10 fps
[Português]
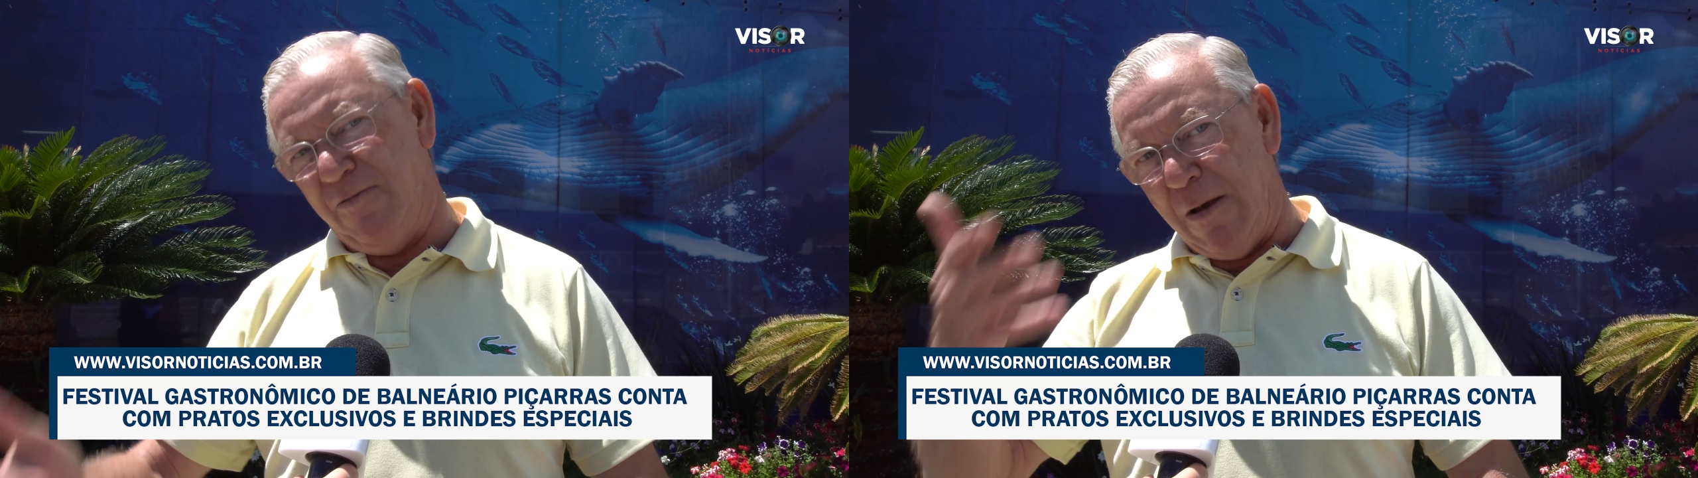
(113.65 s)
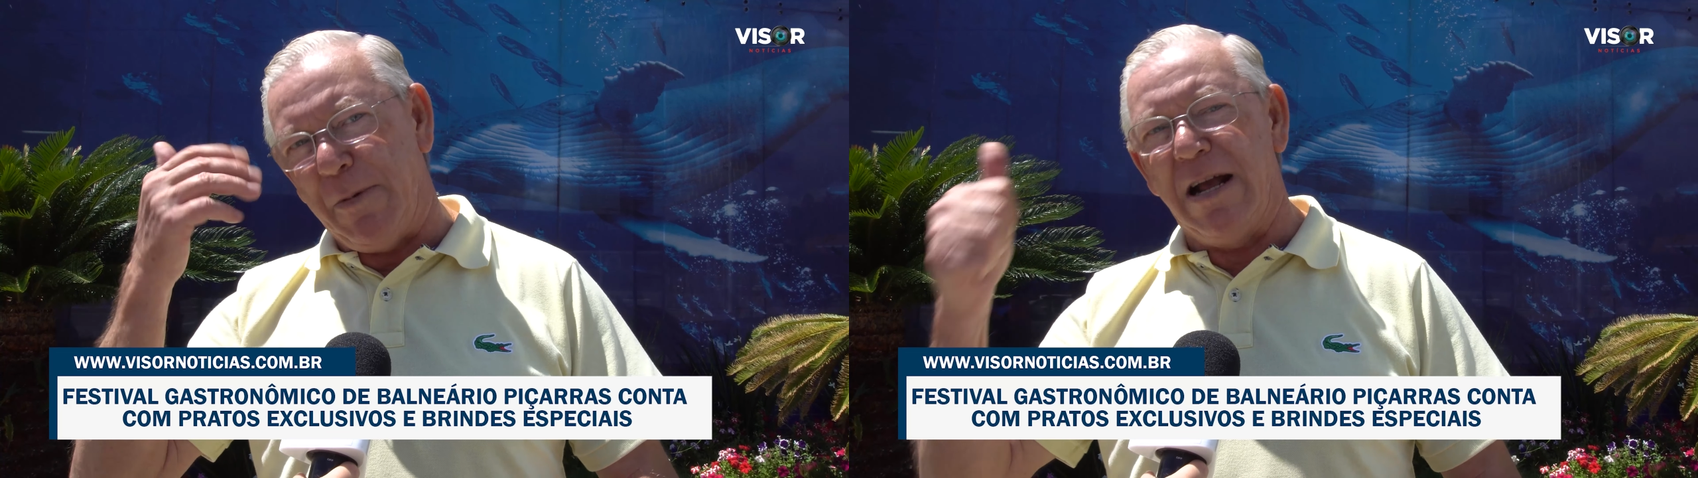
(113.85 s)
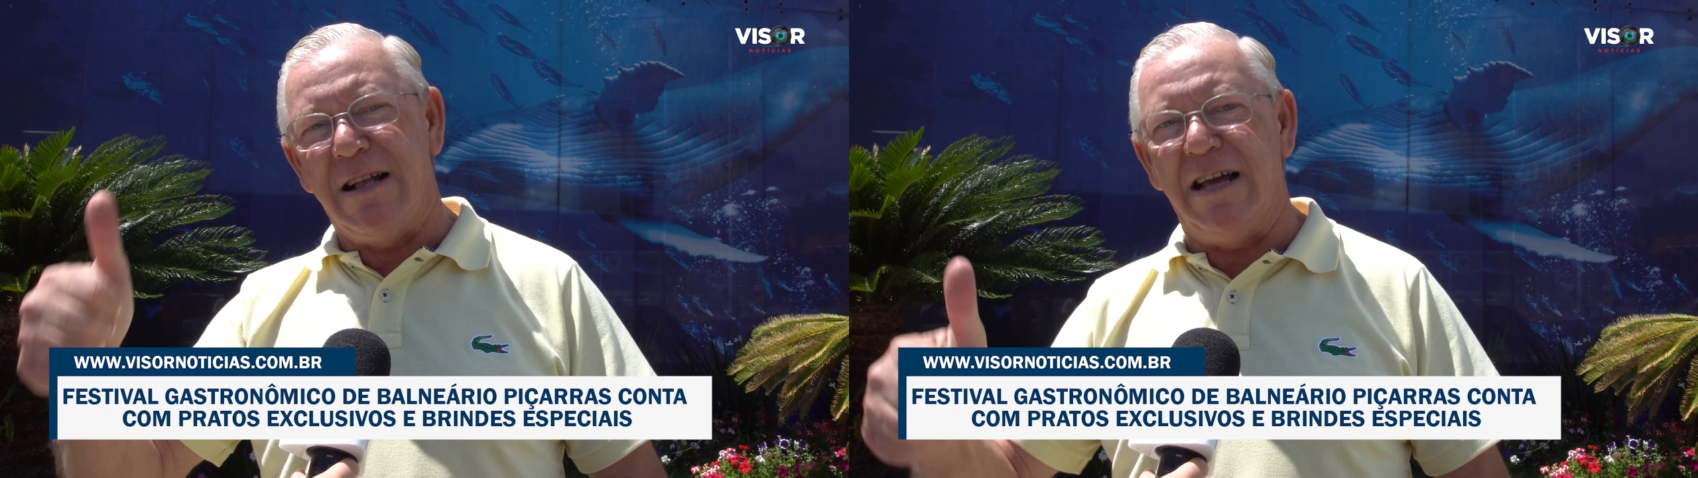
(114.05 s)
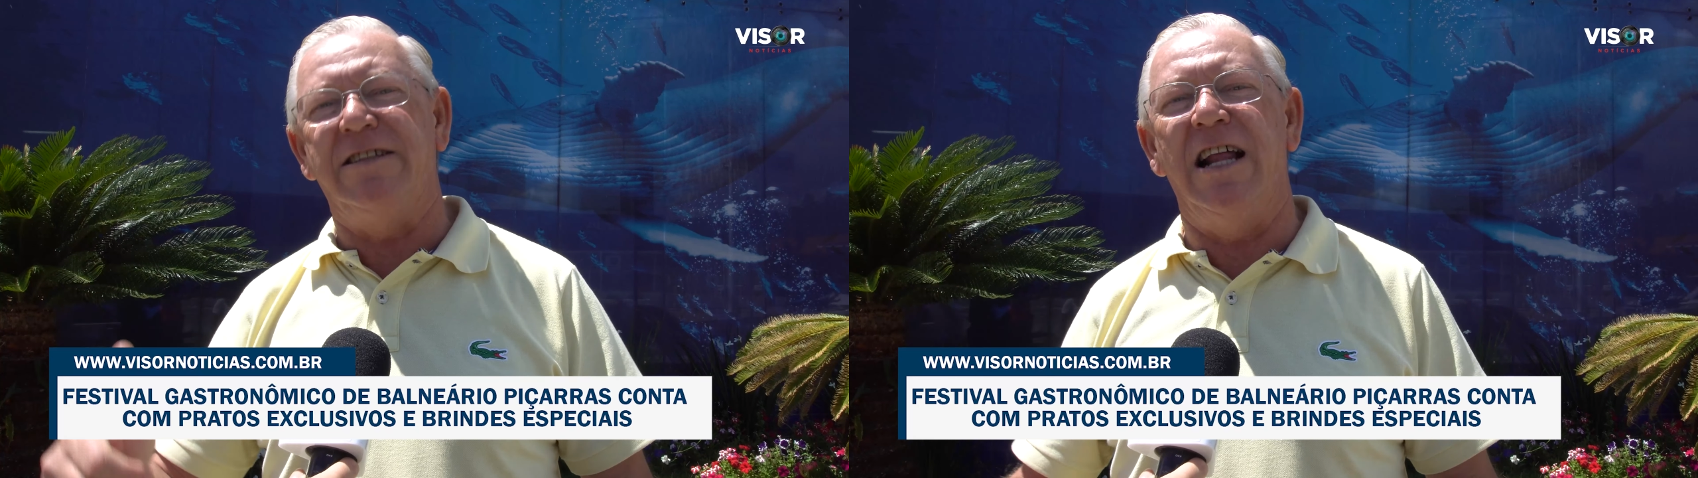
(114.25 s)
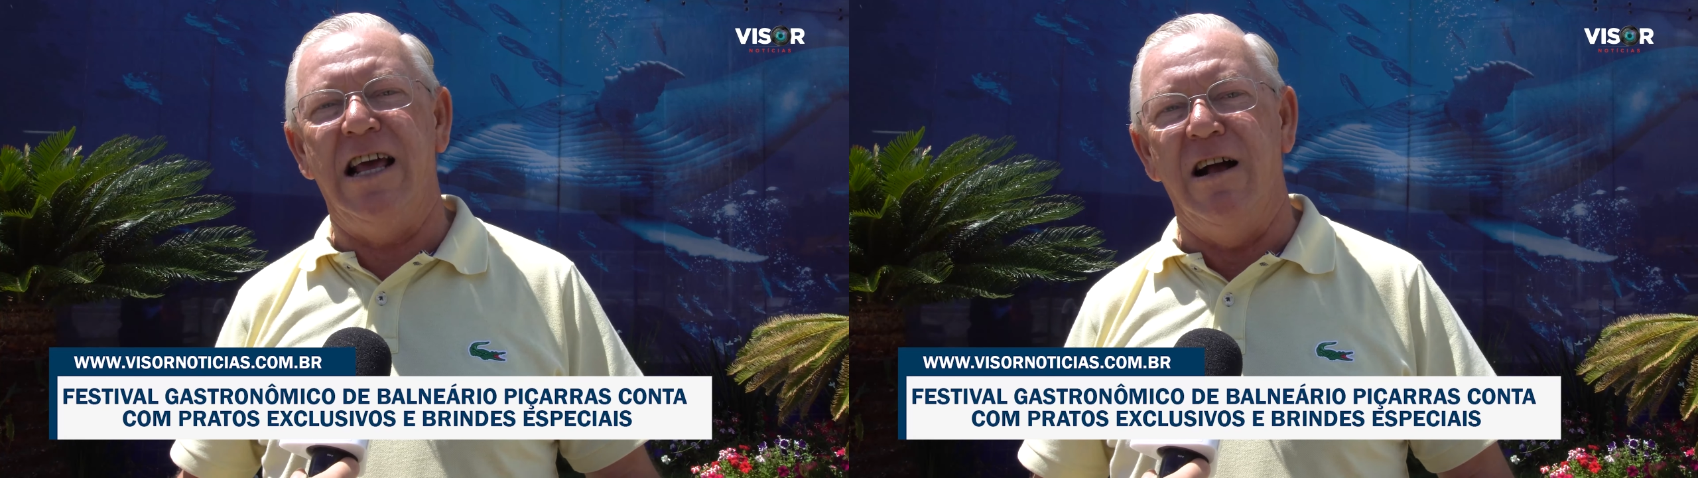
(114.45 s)
Vem para cá
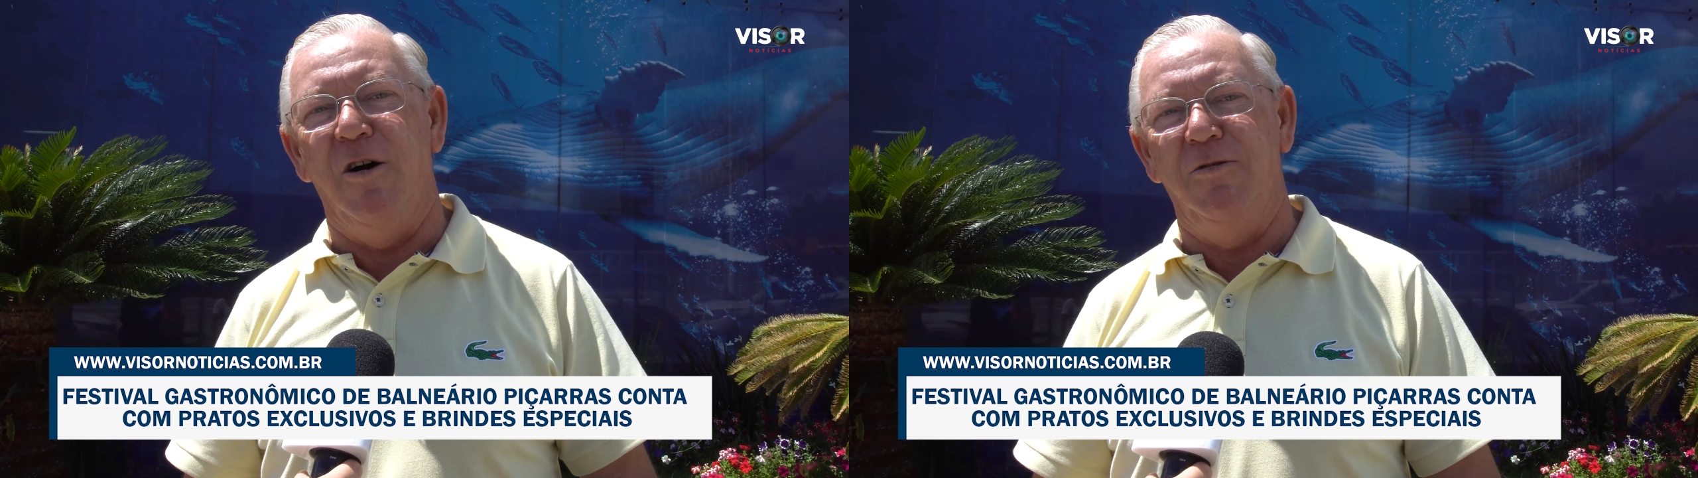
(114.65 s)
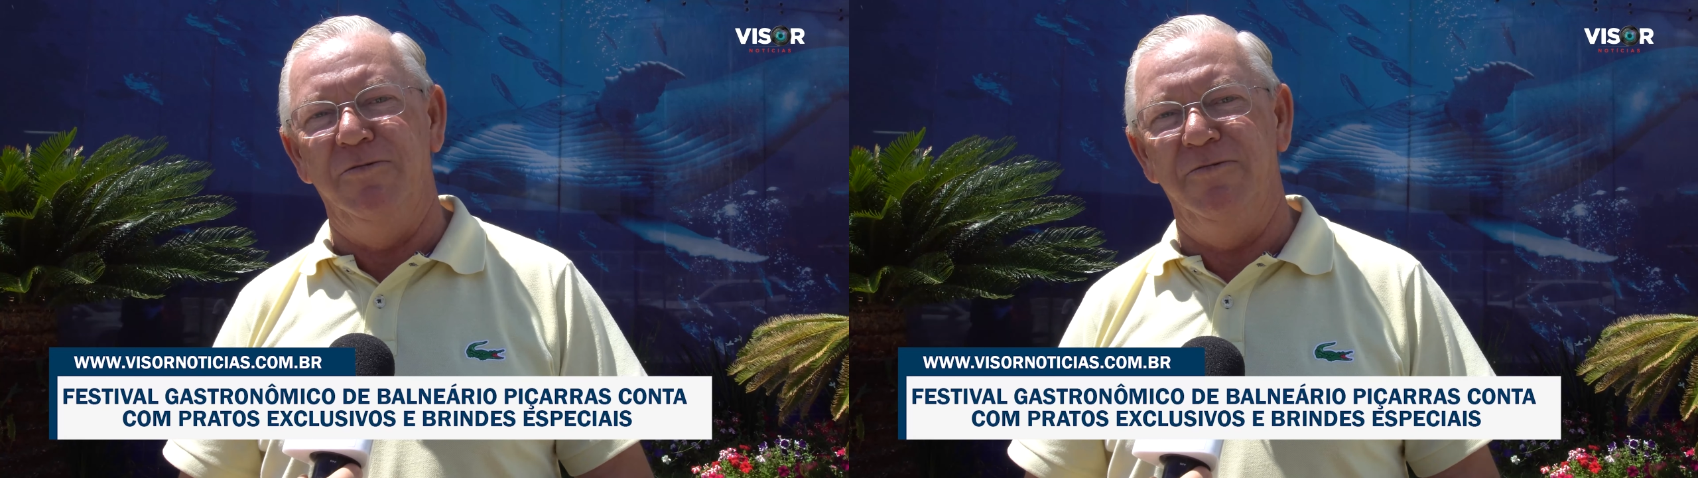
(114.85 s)
que tá legal.